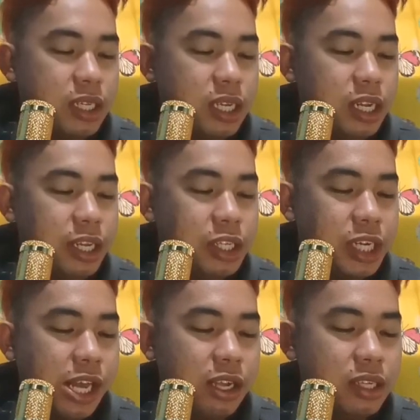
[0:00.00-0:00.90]

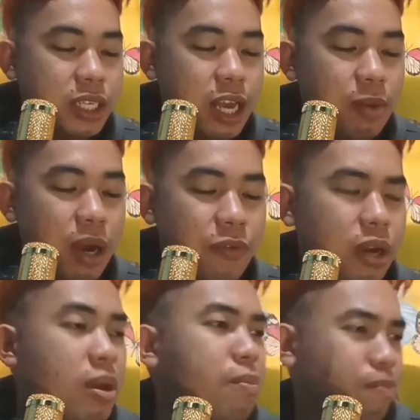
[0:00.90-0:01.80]
Linil Silva
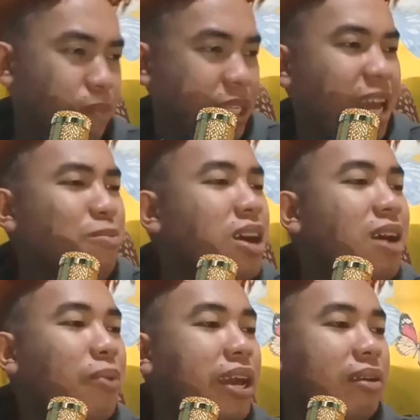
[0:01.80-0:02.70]
Basahin mo nga,
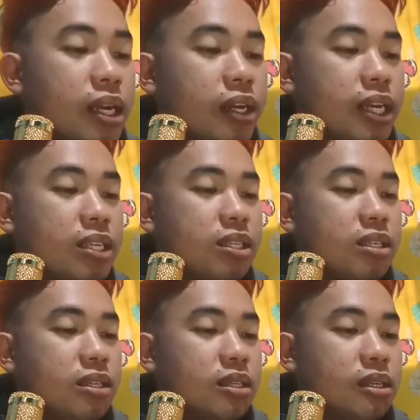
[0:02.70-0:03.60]
pre.
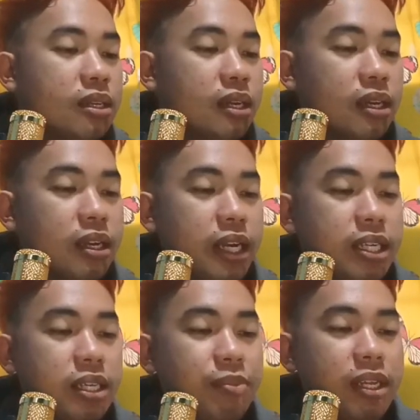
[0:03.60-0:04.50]
Crazy
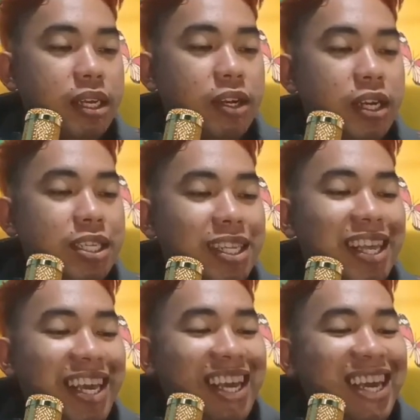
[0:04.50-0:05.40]
Crazy me, crazy
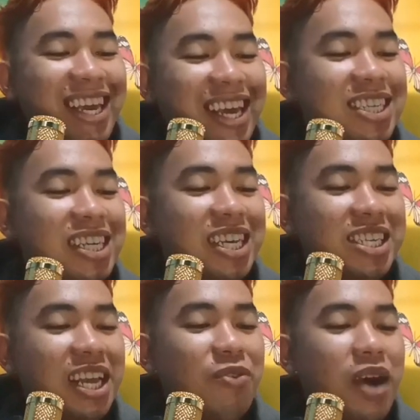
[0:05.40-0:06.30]
me. Sini
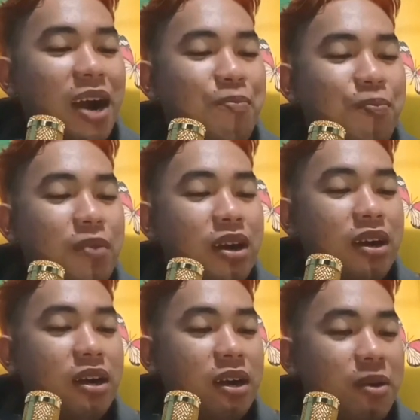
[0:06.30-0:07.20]
Silva
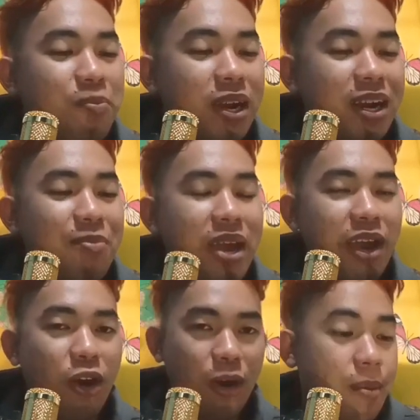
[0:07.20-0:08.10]

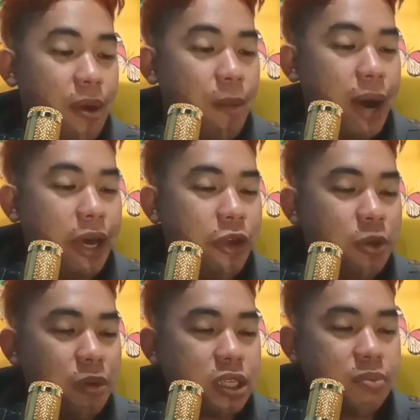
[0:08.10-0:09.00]
Permeho, mapapayo
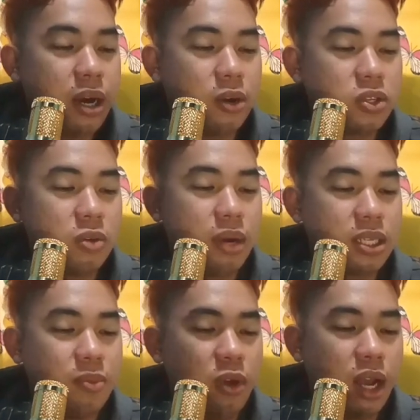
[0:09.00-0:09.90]
niyo po sa mga gustong
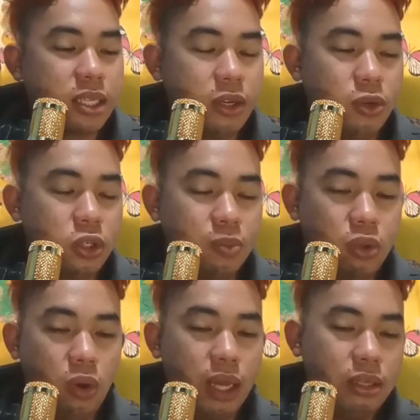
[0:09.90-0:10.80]
magsimula sa YouTube
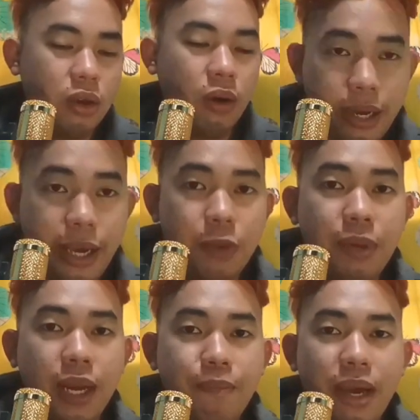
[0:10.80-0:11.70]
tulad ko. Ngayon pa
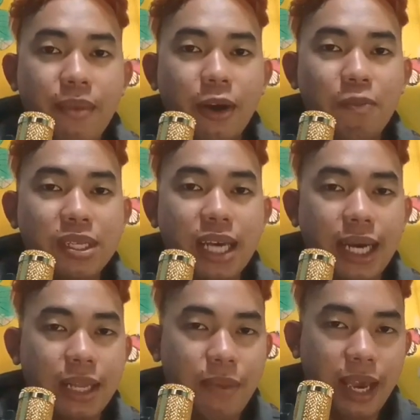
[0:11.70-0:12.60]
lang, be, mag ka
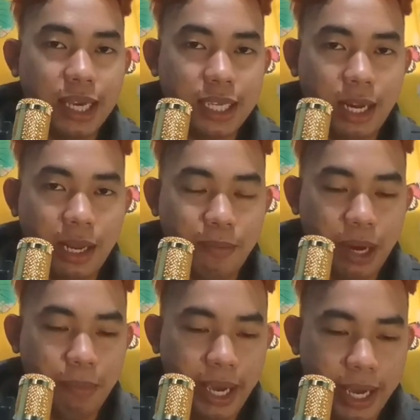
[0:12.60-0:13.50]
na, be, kasi libre
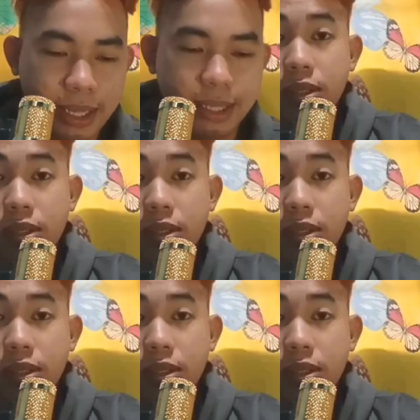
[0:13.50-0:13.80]
pa yan.